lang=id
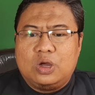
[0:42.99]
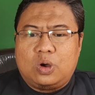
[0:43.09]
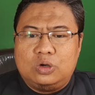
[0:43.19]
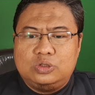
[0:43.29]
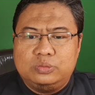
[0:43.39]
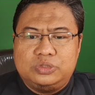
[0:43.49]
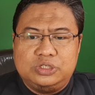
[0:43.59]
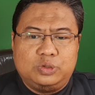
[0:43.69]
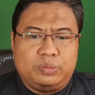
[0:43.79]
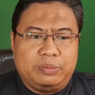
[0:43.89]
konsumsi
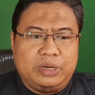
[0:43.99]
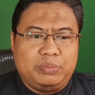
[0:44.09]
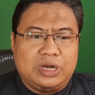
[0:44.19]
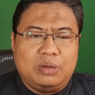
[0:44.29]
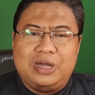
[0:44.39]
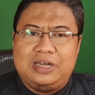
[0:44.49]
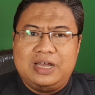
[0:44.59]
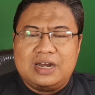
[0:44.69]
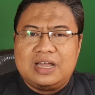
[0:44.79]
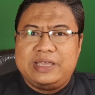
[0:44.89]
suplemen penambah
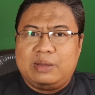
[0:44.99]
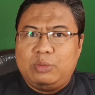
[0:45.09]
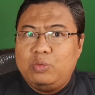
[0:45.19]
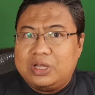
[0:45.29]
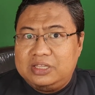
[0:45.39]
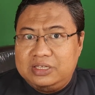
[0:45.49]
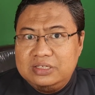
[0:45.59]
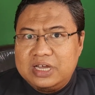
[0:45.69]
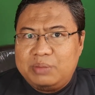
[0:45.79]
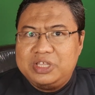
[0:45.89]
darah yang membuat
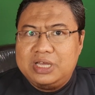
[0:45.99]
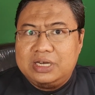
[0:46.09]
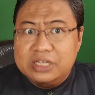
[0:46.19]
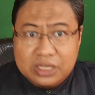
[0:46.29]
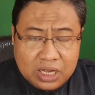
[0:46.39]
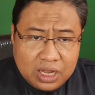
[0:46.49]
tinja menjadi